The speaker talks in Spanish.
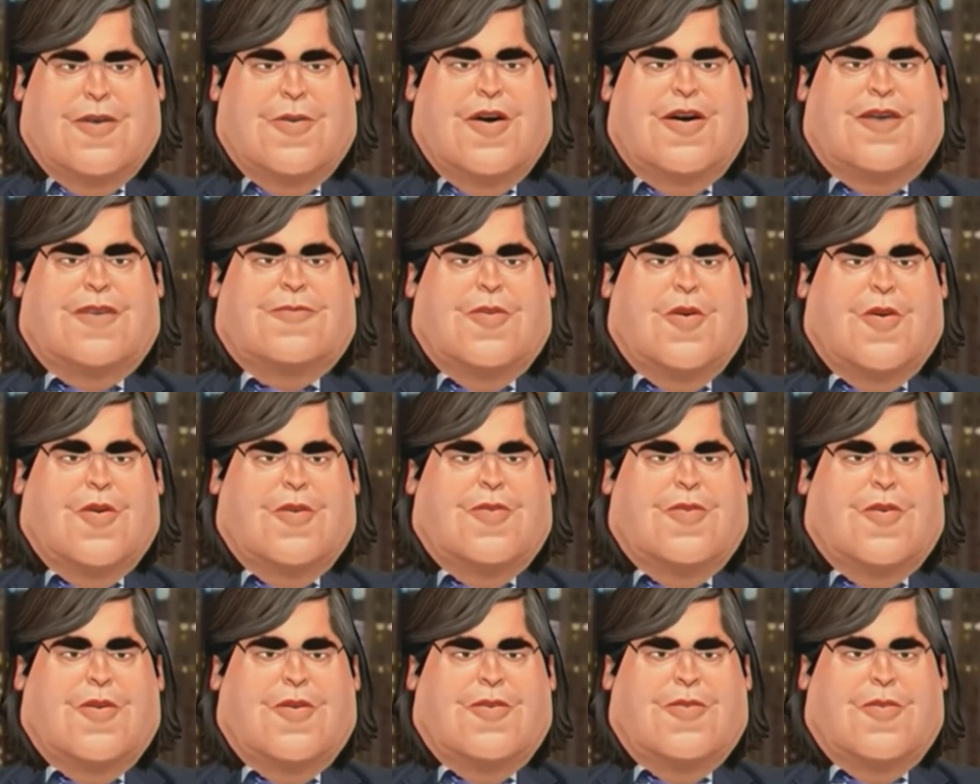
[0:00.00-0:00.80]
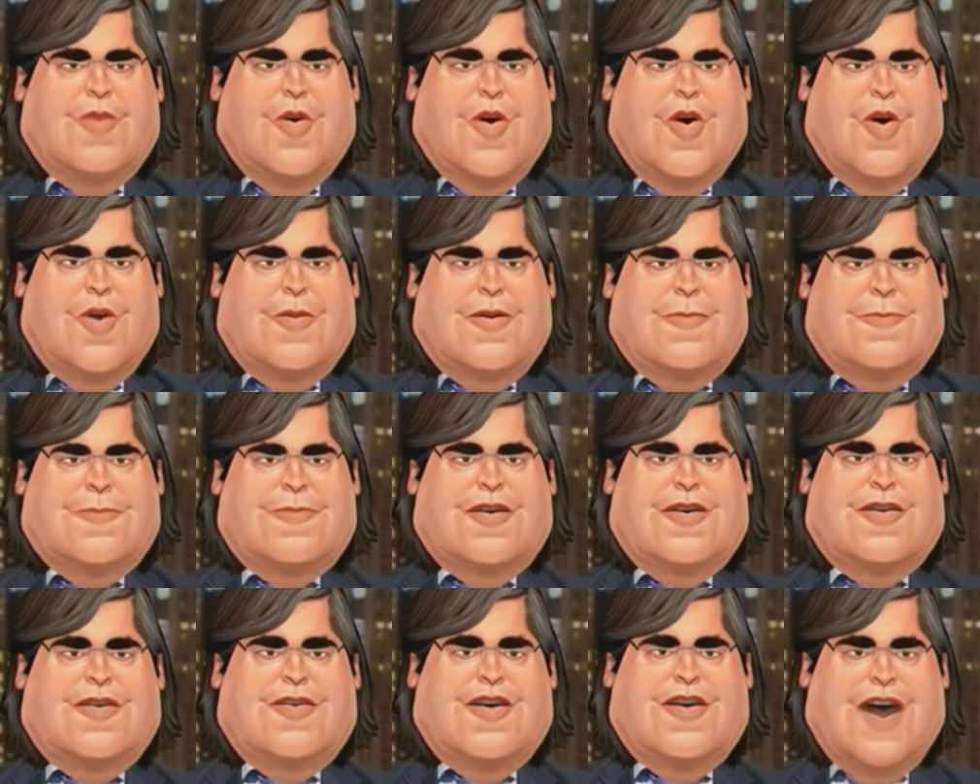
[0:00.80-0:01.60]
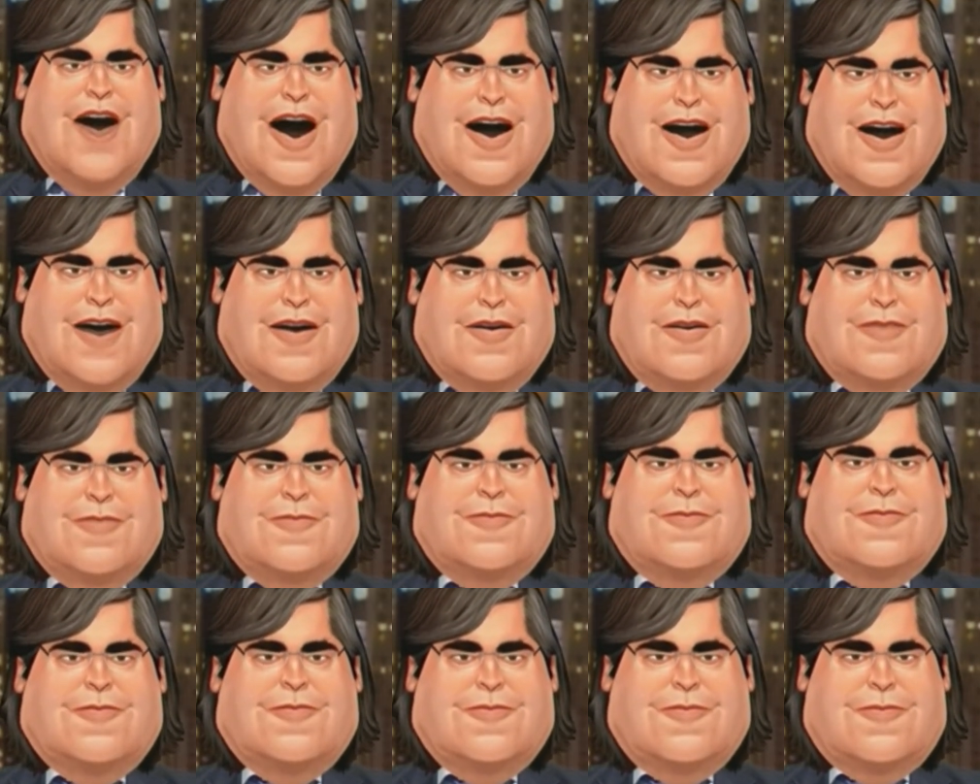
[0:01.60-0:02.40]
Era una foto de un joven Mick Jagger,